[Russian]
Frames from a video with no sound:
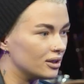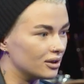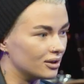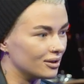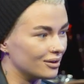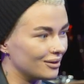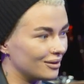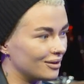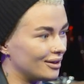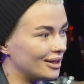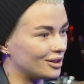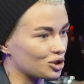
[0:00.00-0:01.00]

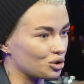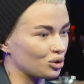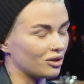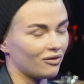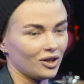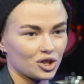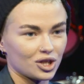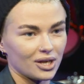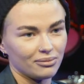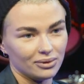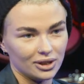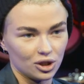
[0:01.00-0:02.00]
Э, это что-то
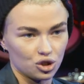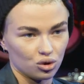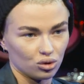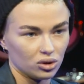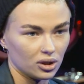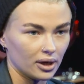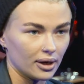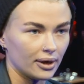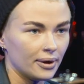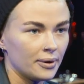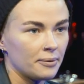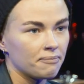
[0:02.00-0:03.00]
волшебное,
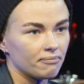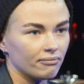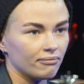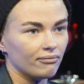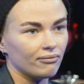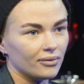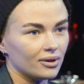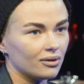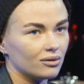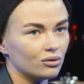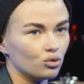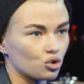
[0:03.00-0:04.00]
что-то,
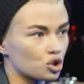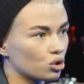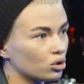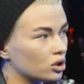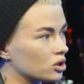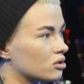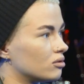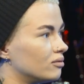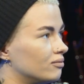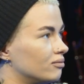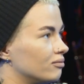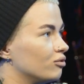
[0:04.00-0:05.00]
ну, что-то
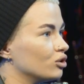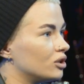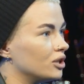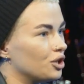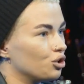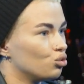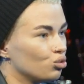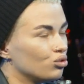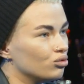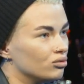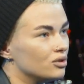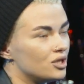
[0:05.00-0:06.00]
вот
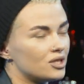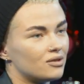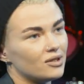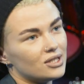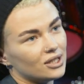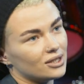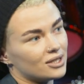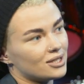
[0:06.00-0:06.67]
наряду действительно